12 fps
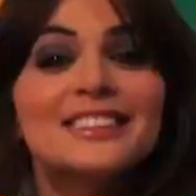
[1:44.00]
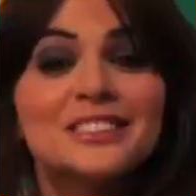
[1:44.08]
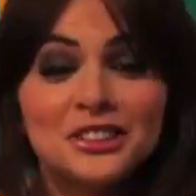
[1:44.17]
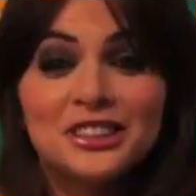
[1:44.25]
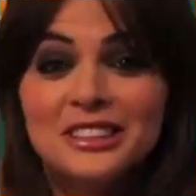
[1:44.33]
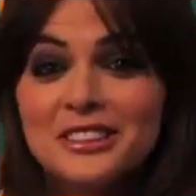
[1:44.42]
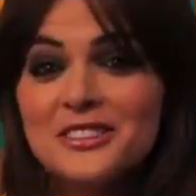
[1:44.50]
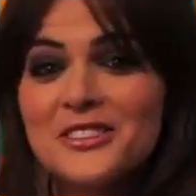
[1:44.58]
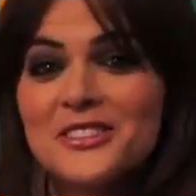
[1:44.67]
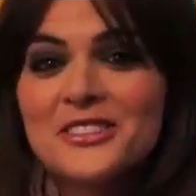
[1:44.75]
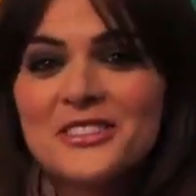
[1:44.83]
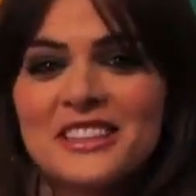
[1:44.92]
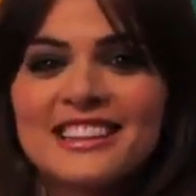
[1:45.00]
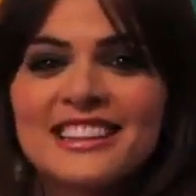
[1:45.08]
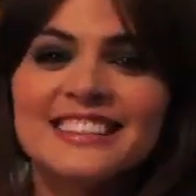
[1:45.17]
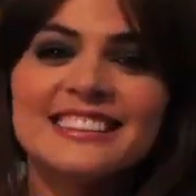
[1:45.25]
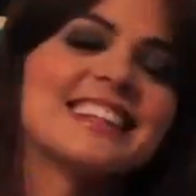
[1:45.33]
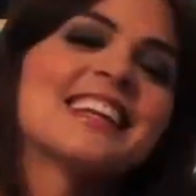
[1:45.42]
Sí, yo estoy
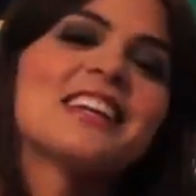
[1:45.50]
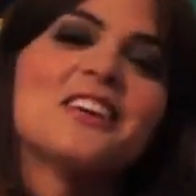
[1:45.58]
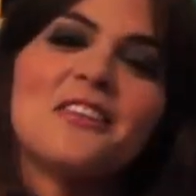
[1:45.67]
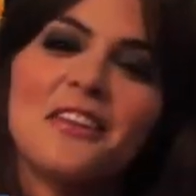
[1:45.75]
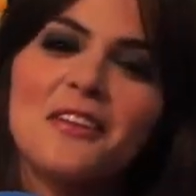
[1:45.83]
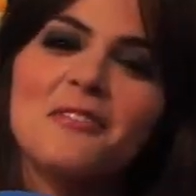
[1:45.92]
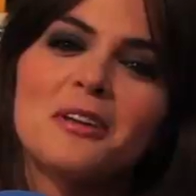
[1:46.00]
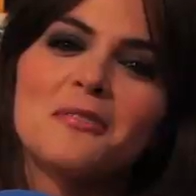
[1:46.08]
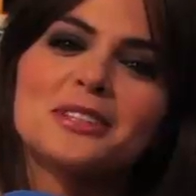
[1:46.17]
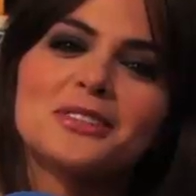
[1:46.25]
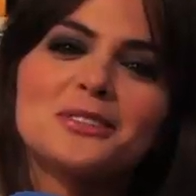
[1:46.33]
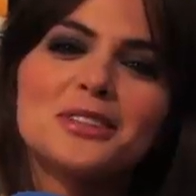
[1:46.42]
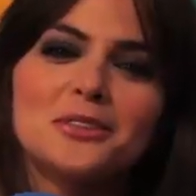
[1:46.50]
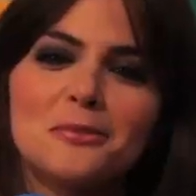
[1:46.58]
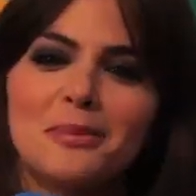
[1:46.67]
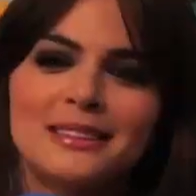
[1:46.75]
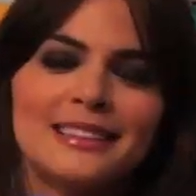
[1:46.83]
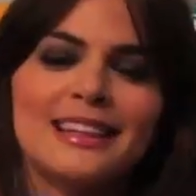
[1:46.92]
encantada, la verdad, y para mí es una
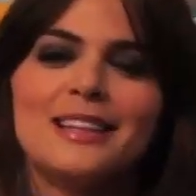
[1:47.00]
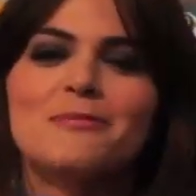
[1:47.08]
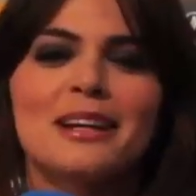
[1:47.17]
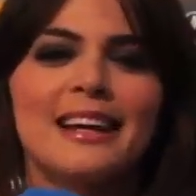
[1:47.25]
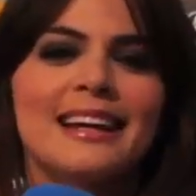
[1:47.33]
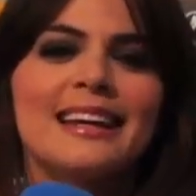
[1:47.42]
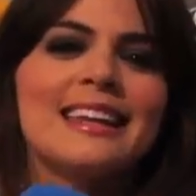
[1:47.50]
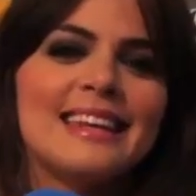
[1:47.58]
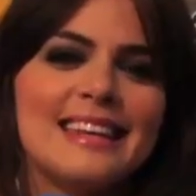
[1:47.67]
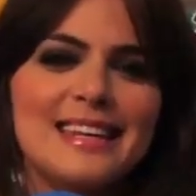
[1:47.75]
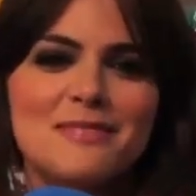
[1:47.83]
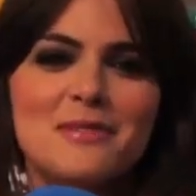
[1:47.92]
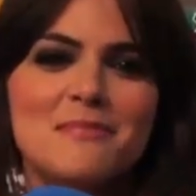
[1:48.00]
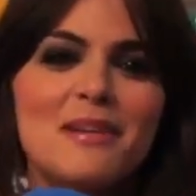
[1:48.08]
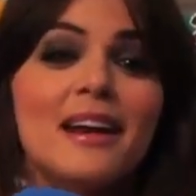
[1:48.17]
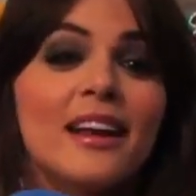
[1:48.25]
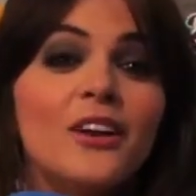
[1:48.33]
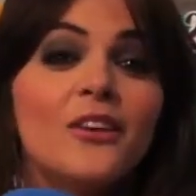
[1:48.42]
sorpresa ir por la calle y que me
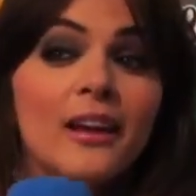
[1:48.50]
paren,